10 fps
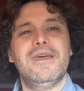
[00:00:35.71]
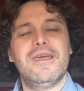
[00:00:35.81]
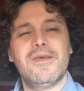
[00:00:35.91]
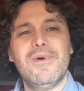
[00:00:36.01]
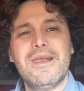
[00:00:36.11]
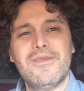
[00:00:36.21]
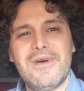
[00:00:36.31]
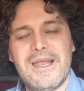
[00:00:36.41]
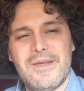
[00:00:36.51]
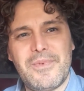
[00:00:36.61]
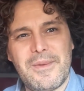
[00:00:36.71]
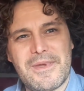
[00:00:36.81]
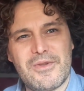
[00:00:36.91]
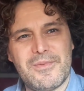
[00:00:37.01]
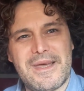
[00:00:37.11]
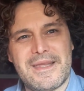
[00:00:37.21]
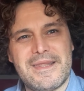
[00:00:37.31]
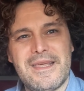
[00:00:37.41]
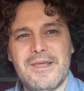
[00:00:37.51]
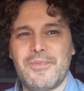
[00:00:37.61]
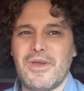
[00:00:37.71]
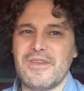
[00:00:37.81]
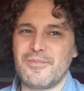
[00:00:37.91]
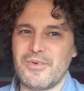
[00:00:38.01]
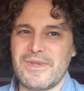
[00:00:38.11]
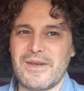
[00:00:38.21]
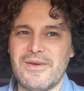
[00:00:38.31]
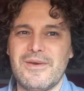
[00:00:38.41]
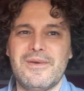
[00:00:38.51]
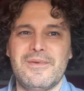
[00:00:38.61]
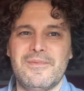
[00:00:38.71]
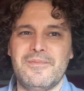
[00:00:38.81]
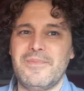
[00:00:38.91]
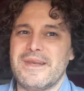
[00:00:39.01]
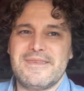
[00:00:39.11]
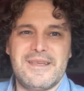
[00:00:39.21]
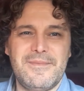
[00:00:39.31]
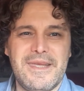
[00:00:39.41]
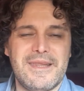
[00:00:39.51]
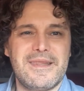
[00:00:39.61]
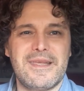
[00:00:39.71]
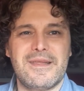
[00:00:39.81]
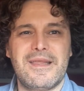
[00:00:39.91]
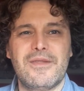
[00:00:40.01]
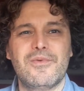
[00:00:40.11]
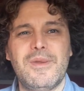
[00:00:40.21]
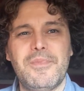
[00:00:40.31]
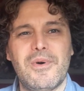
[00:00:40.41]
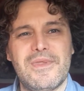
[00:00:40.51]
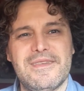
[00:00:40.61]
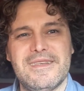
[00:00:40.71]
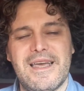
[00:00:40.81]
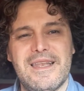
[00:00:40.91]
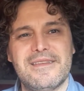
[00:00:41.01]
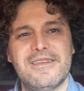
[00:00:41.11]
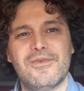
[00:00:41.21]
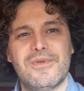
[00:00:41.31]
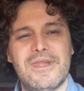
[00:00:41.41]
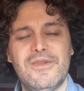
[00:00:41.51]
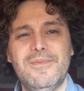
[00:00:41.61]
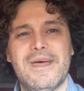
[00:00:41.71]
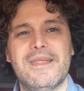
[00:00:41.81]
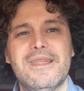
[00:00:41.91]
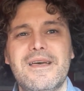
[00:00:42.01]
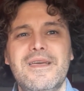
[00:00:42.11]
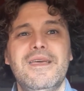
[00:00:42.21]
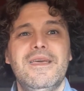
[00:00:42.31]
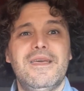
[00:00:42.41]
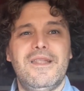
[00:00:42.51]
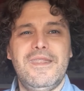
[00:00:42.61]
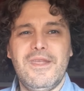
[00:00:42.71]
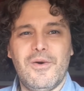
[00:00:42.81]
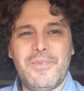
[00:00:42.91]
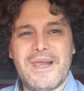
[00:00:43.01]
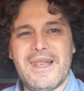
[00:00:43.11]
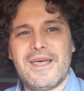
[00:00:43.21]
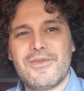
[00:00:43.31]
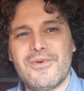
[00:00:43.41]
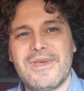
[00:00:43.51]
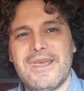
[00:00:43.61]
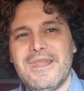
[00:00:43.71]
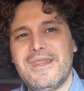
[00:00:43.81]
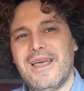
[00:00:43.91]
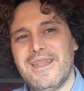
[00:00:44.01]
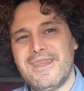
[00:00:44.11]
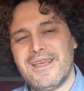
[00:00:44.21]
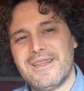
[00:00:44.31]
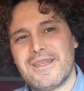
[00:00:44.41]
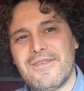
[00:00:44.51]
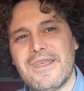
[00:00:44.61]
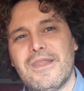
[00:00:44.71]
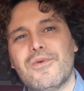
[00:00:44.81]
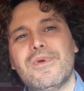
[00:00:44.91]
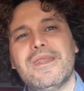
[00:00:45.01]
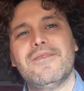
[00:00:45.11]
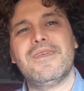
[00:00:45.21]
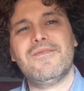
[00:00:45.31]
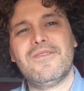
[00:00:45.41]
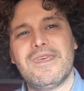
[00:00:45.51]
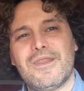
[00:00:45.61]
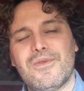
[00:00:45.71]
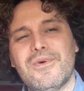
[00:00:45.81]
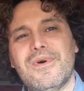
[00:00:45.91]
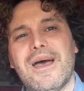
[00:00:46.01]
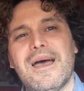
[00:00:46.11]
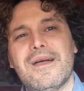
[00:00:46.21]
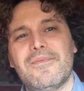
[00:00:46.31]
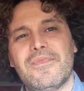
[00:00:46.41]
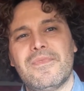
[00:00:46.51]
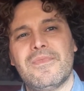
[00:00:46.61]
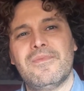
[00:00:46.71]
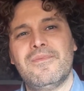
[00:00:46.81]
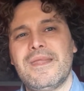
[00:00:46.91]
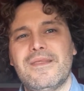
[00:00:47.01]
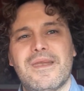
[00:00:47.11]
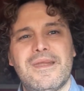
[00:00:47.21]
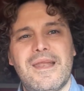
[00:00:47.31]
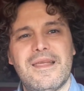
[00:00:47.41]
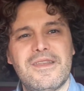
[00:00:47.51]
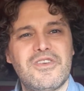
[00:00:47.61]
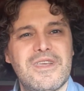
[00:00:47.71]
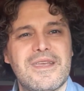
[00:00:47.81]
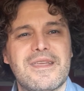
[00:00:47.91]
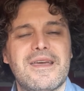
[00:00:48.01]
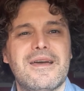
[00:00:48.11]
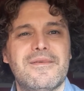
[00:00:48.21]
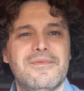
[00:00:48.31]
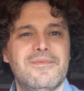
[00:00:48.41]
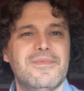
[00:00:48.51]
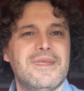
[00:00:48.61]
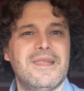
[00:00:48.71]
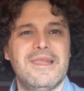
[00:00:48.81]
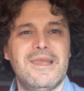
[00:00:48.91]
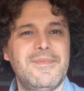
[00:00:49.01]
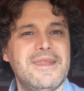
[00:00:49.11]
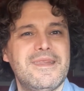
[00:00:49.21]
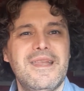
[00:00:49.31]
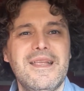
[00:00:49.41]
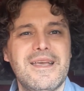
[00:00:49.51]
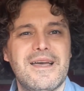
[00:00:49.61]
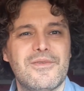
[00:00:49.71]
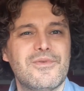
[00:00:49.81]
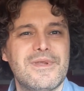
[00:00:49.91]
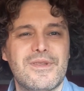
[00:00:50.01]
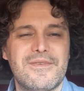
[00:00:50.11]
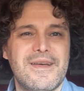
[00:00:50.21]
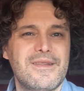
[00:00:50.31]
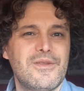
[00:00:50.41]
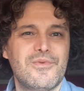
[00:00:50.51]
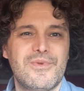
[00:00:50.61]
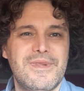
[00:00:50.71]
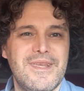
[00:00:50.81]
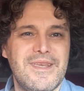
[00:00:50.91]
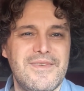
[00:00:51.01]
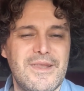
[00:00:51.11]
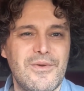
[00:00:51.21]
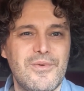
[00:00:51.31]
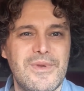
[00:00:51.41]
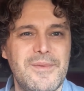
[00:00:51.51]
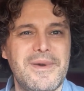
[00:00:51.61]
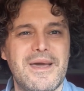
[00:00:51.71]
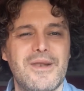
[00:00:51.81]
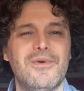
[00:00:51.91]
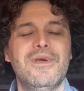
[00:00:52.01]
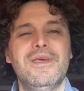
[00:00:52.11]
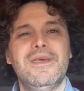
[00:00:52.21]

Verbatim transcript: Riguardo alla prima domanda, e poi risponderò um, parzialmente dando un'ipotesi alla seconda domanda, ne ho parlato in tanti altri video, quindi vi invito a mm, mettere nella ricerca mm, gli elementi del canto e trovate tutti i video in cui ne parlo.